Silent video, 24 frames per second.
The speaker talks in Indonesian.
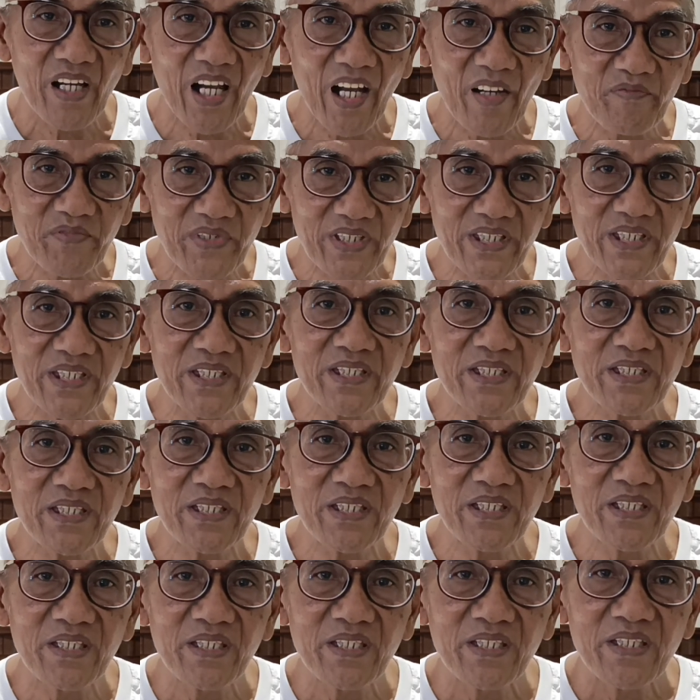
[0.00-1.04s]
kami
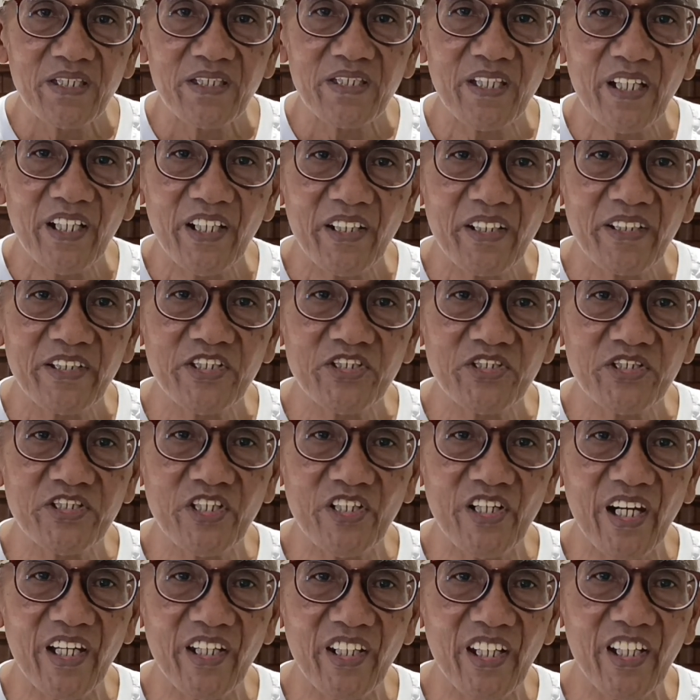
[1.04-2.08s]
ya
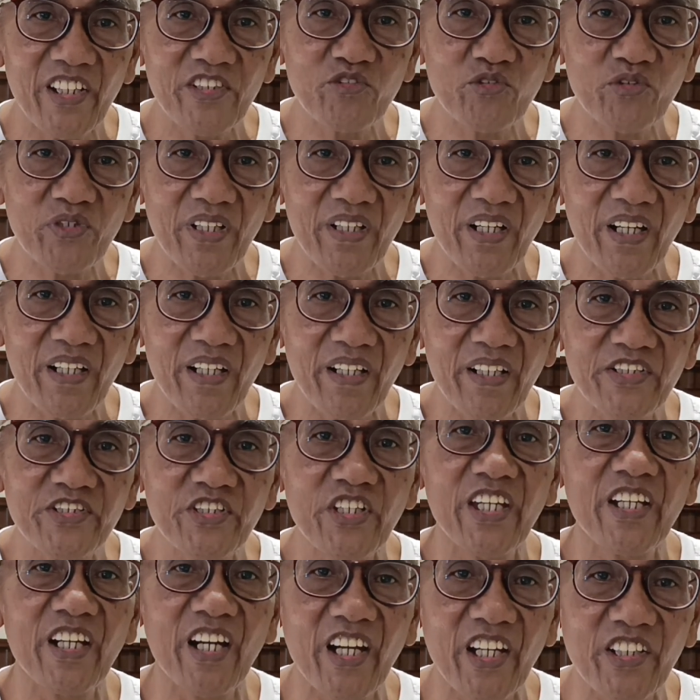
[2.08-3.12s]
sekarang sudah
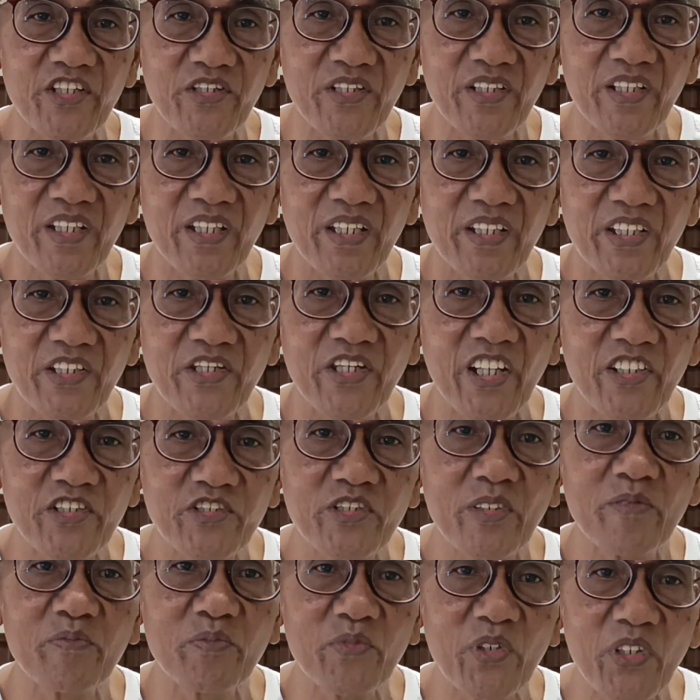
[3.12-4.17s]
sehat dan
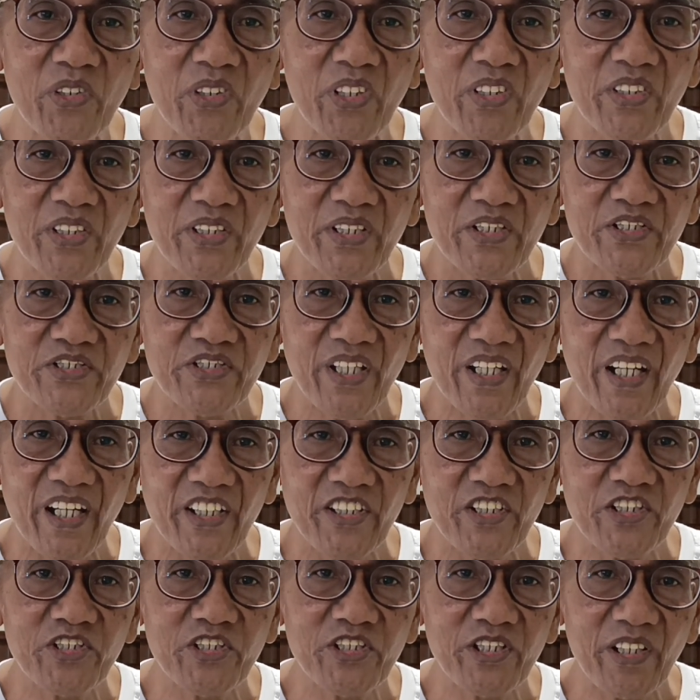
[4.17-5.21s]
sembuh
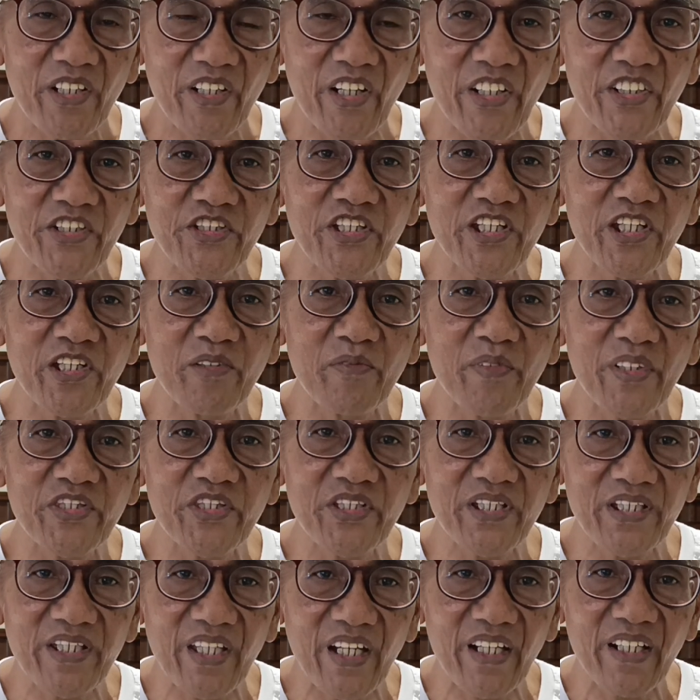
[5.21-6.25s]
sekali di
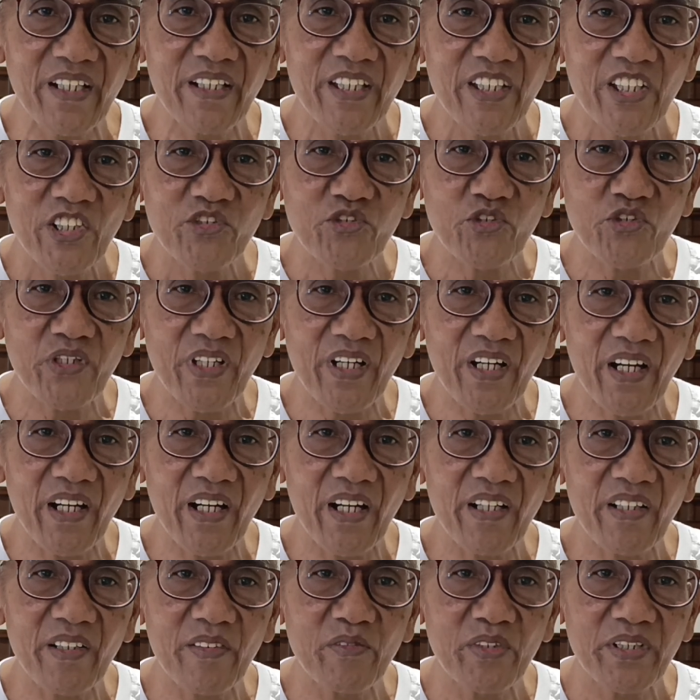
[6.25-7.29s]
Madinah
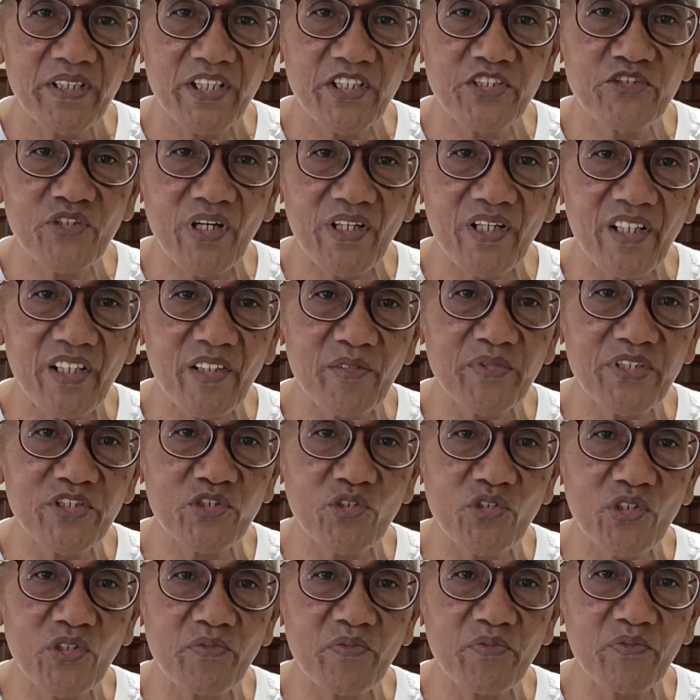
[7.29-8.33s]
sudah insya Allah
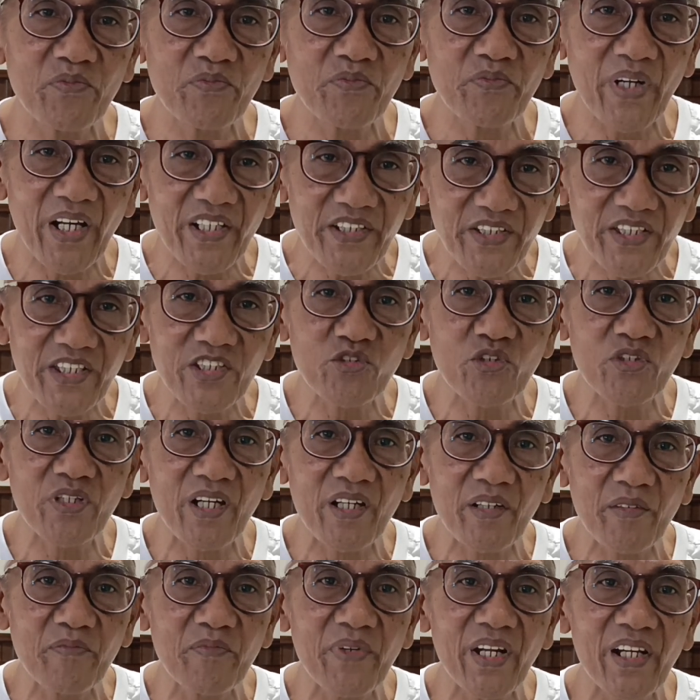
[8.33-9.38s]
besok pagi
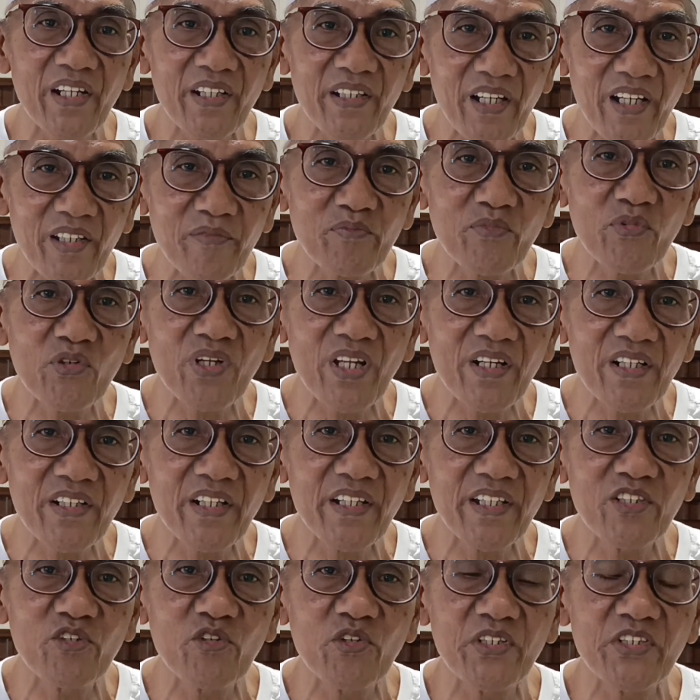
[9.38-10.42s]
sudah berangkat pulang
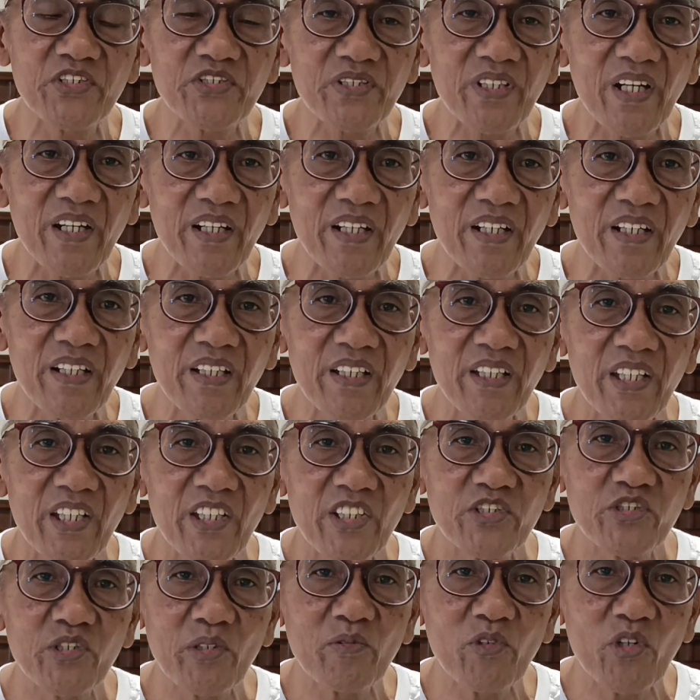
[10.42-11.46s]
ke Indonesia.
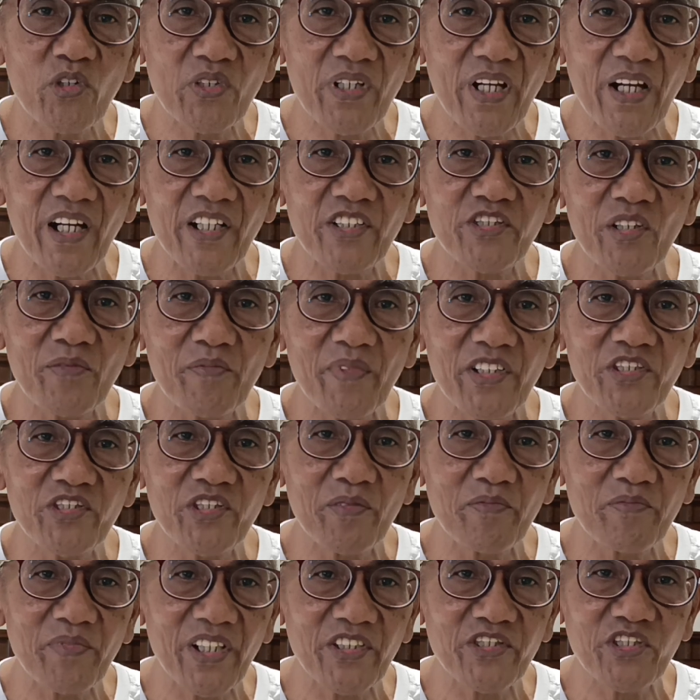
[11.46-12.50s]
Semoga
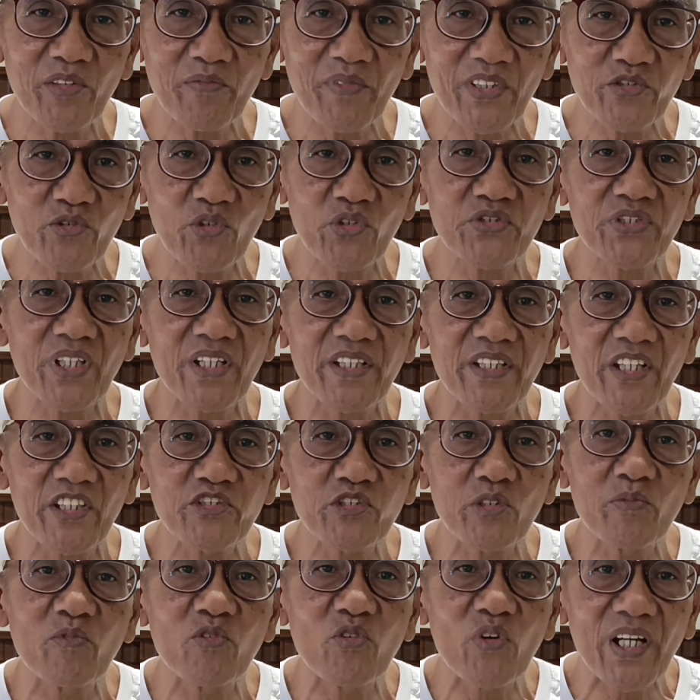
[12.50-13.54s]
teman-teman termasuk saya
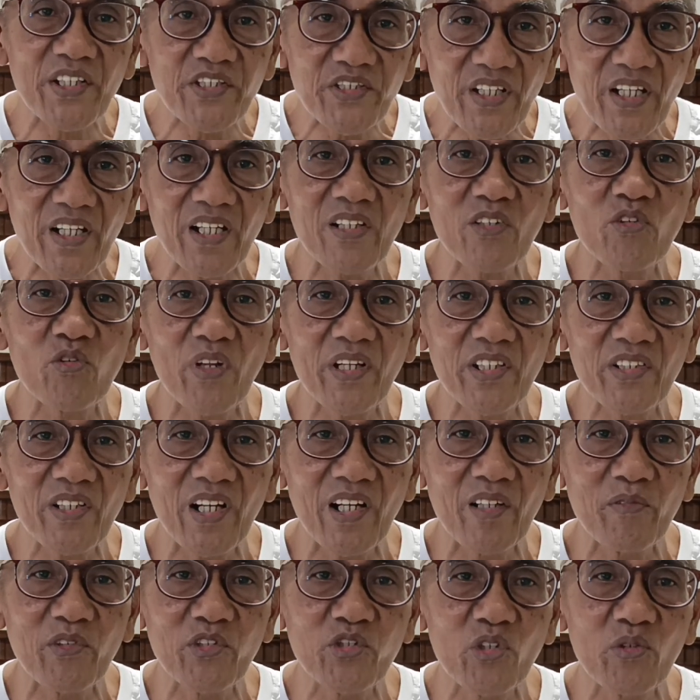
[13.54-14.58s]
semuanya
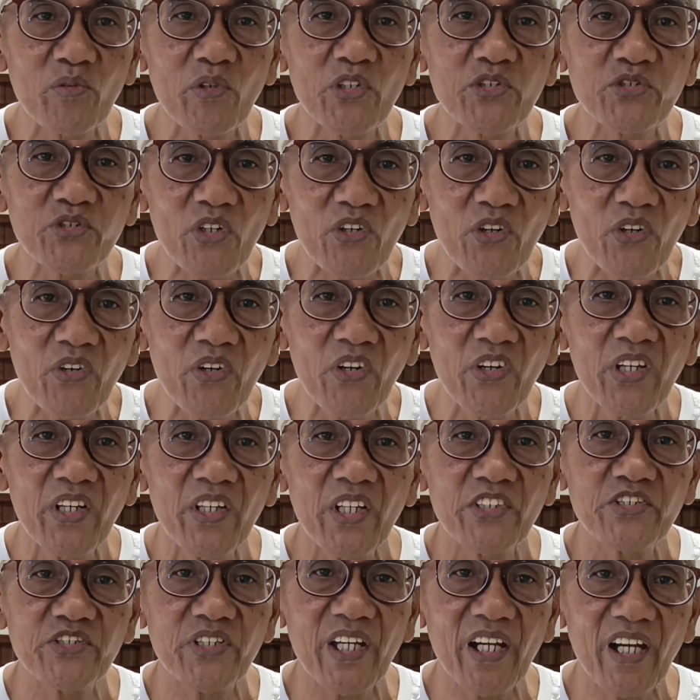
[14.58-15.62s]
keluarga Bondowoso
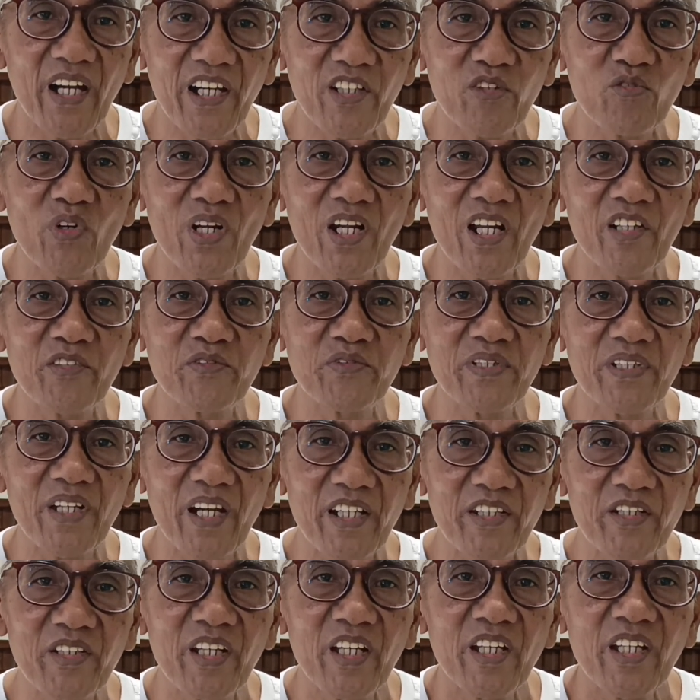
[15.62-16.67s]
sehat
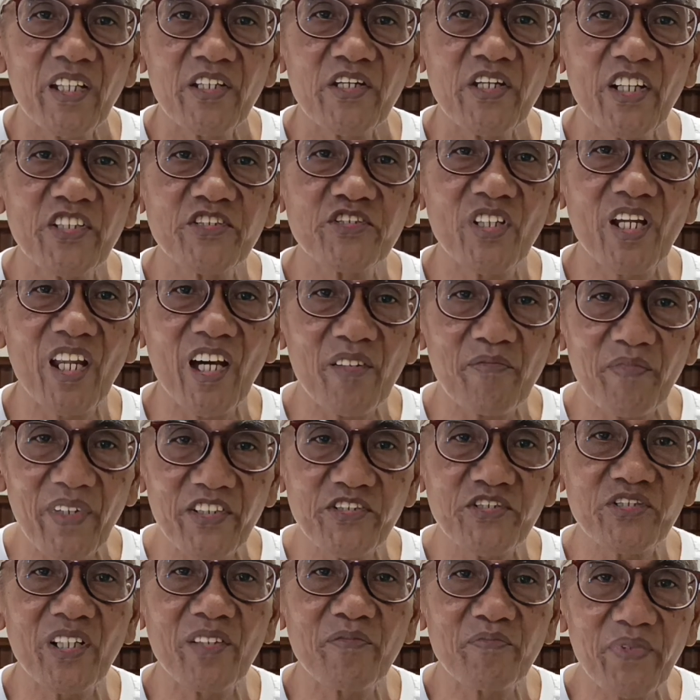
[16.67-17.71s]
walafiat dan
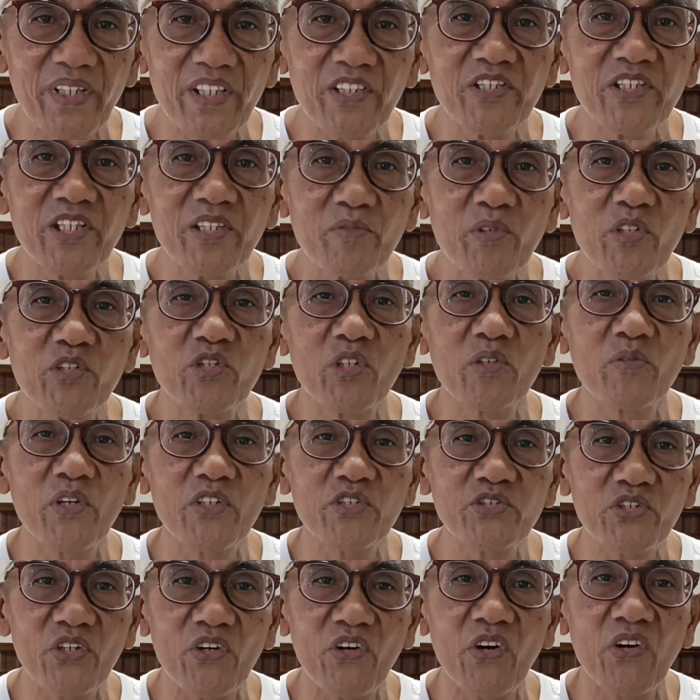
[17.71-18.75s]
selamat sampai di
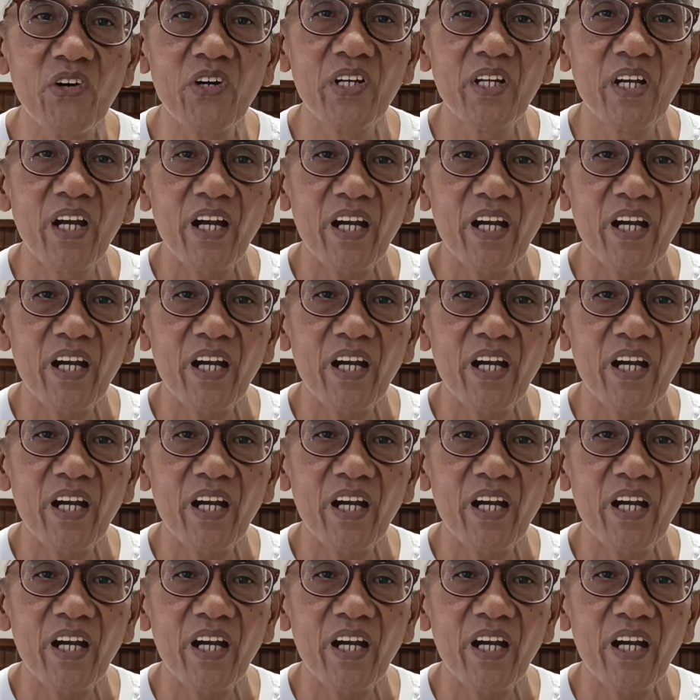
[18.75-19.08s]
Bondowoso.